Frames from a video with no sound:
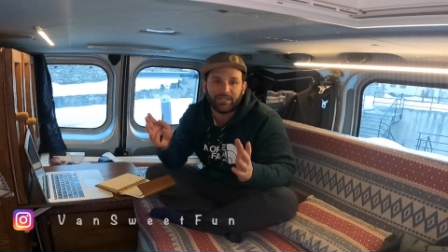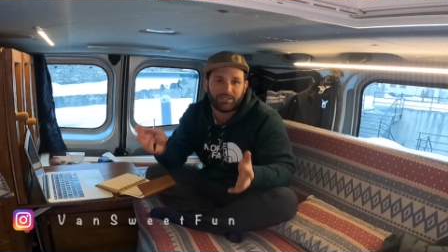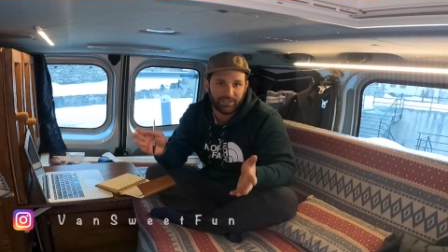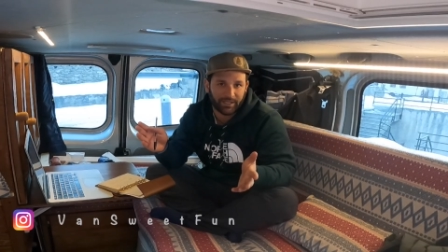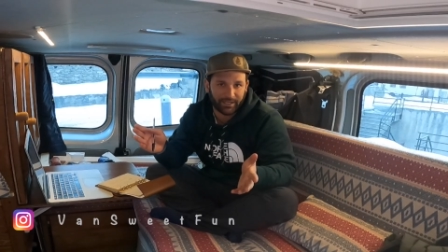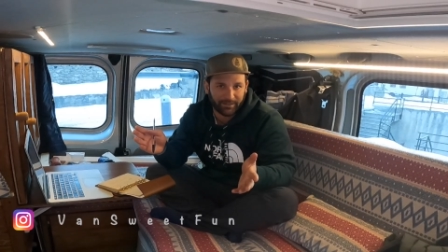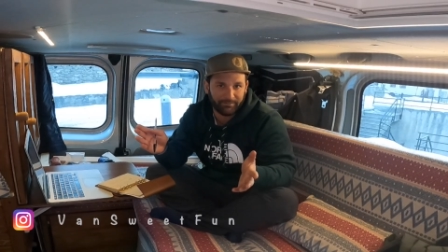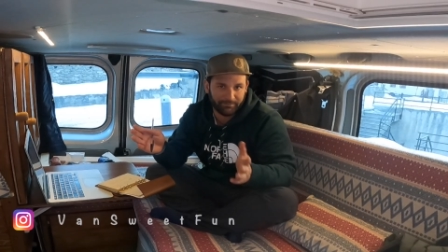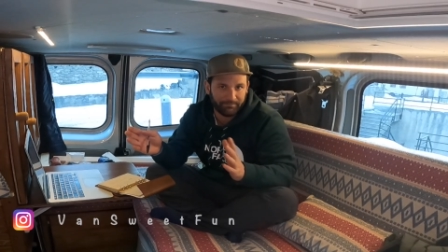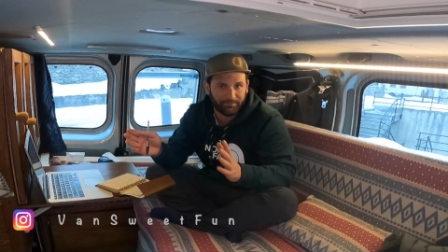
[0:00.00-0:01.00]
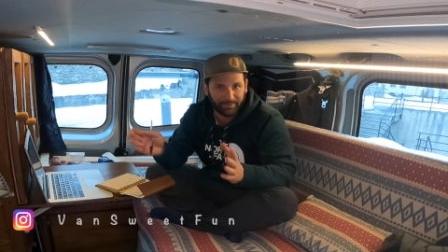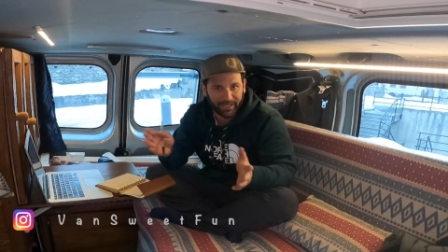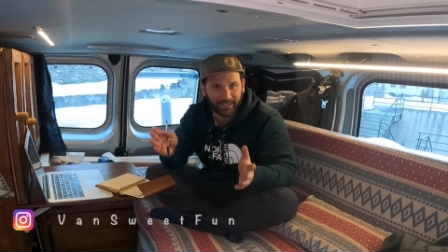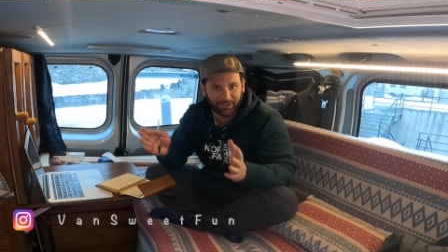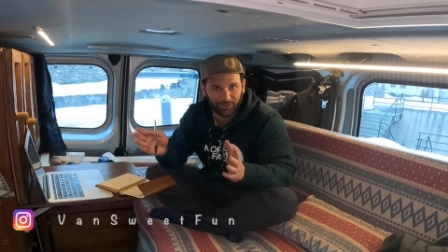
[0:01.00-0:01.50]
incide
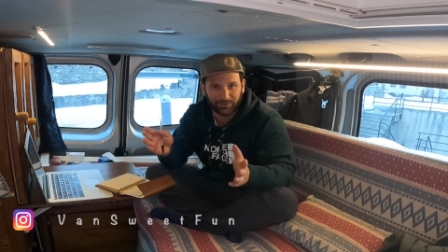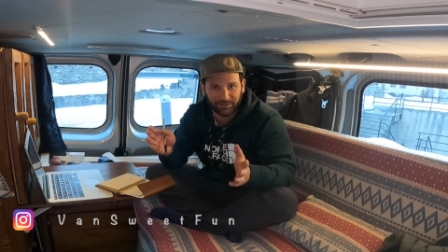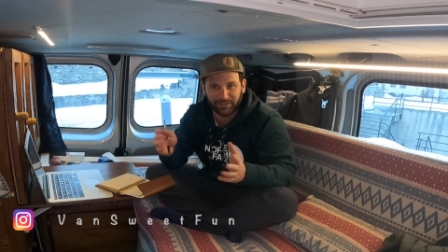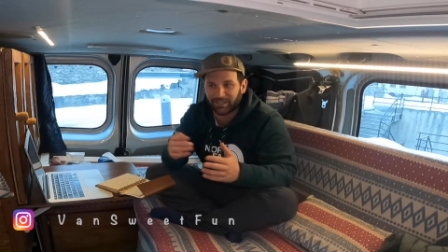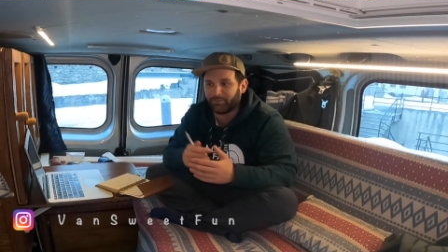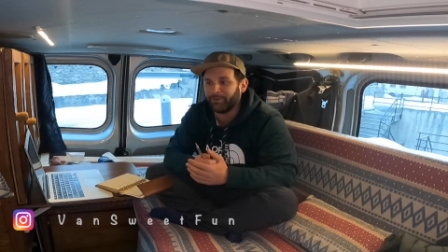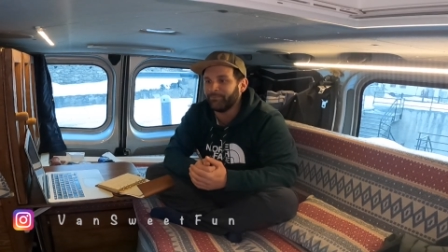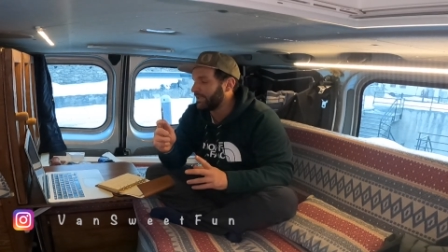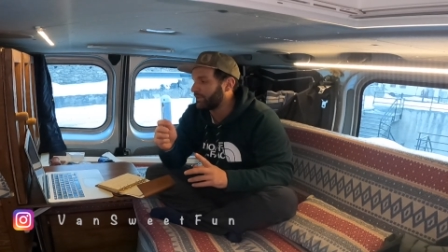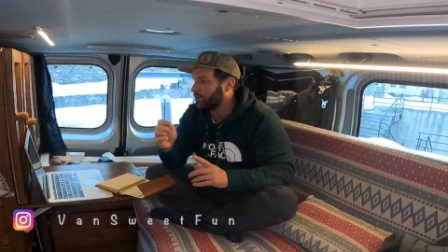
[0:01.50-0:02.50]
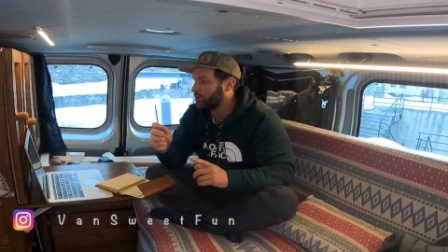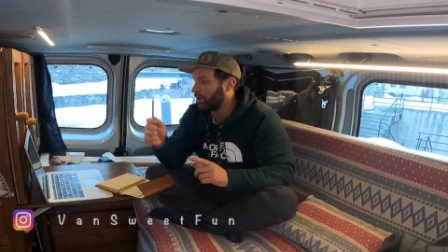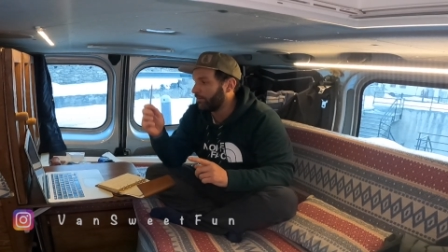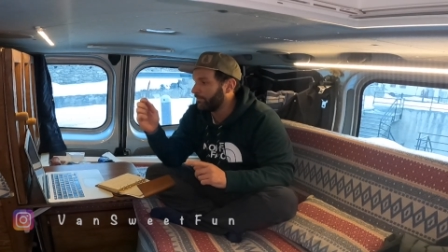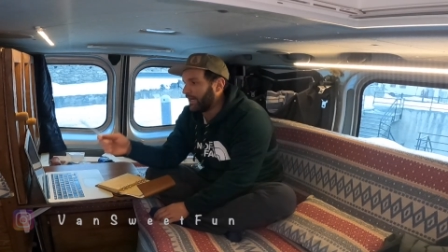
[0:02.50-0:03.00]
parecchio, diciamo. Detto ciò,